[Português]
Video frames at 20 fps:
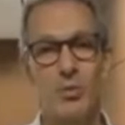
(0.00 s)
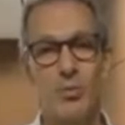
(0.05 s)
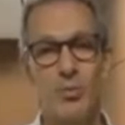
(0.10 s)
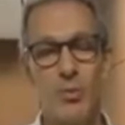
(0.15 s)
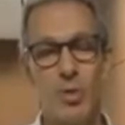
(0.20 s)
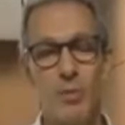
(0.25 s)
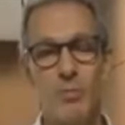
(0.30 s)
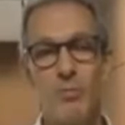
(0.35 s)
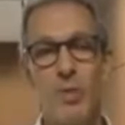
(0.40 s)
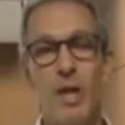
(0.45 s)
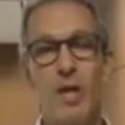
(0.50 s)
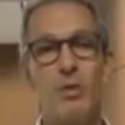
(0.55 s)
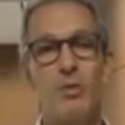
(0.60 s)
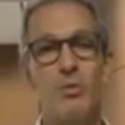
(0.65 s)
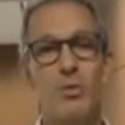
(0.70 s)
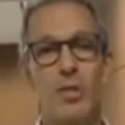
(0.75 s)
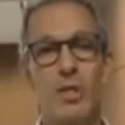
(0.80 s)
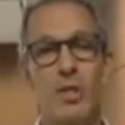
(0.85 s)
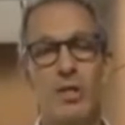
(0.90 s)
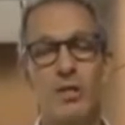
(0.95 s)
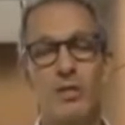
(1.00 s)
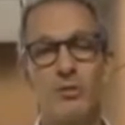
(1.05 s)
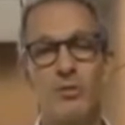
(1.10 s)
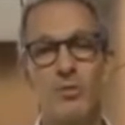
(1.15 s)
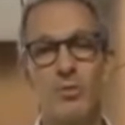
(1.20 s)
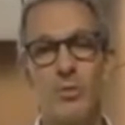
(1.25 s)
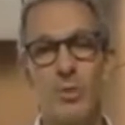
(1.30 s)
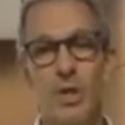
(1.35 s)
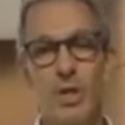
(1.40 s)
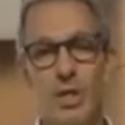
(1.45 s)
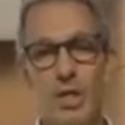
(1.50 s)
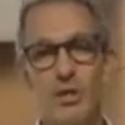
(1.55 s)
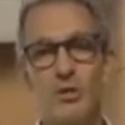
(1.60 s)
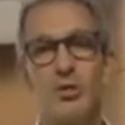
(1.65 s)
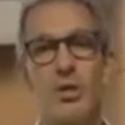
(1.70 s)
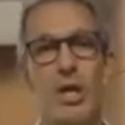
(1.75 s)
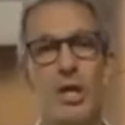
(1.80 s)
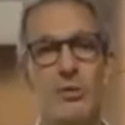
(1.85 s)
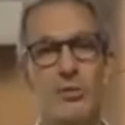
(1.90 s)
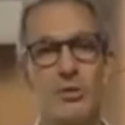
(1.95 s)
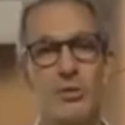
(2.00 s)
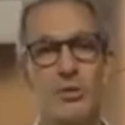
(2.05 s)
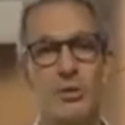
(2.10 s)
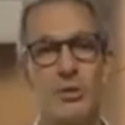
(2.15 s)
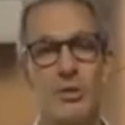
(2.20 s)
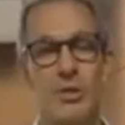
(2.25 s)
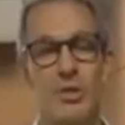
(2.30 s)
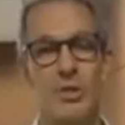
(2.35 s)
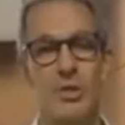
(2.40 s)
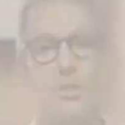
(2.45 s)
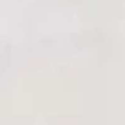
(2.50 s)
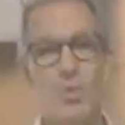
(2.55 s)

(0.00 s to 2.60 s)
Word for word: o primeiro deles, um Learjet.